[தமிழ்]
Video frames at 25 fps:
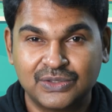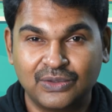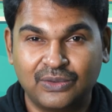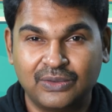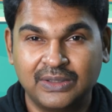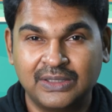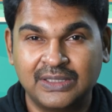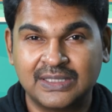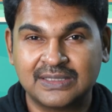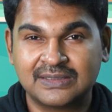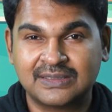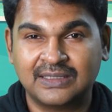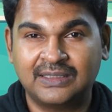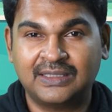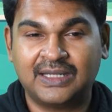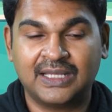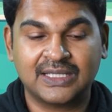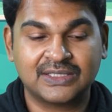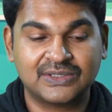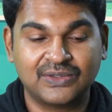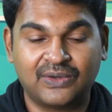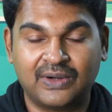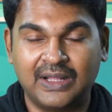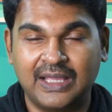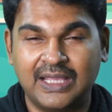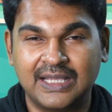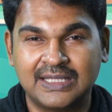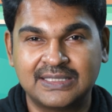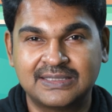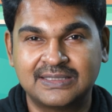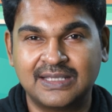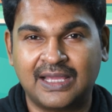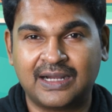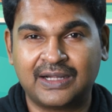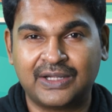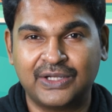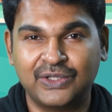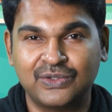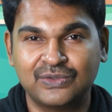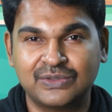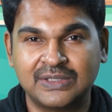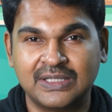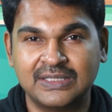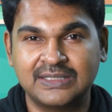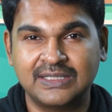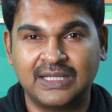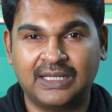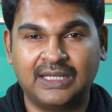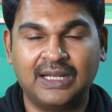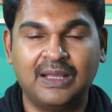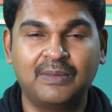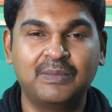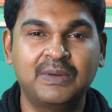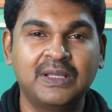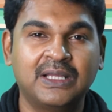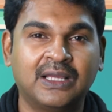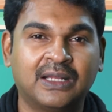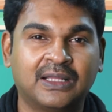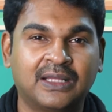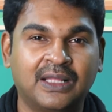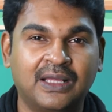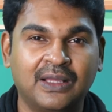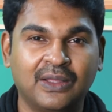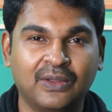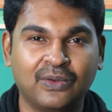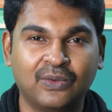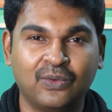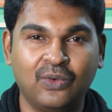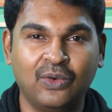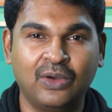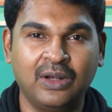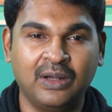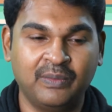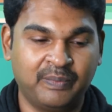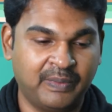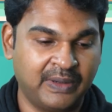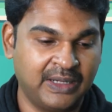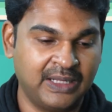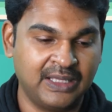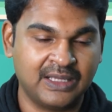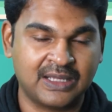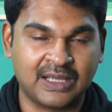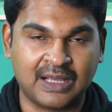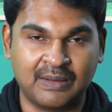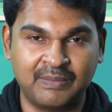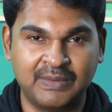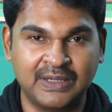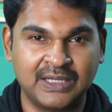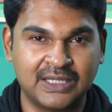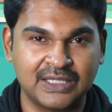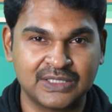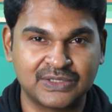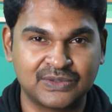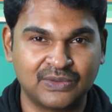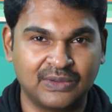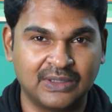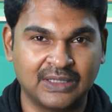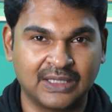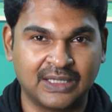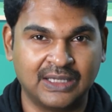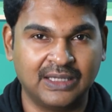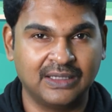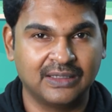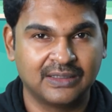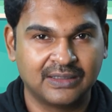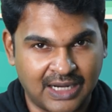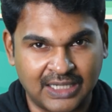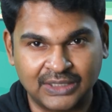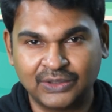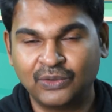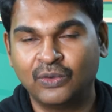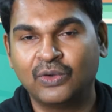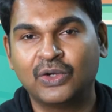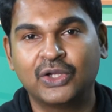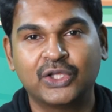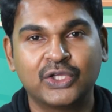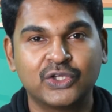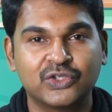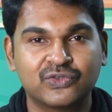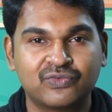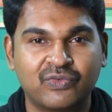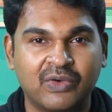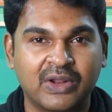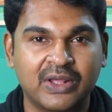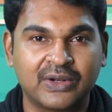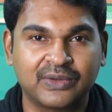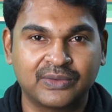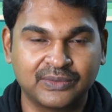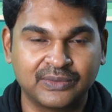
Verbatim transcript: ஸோ இந்த சென்டாக்ஸோட எக்ஸாக்ட் யூசேஜ் என்ன அப்படிங்கிறத கூகுள் பண்ணி கமெண்ட்டில் சொல்லுங்கள் அடுத்து உங்களுக்கு யூஸ்ஃபுல்லாக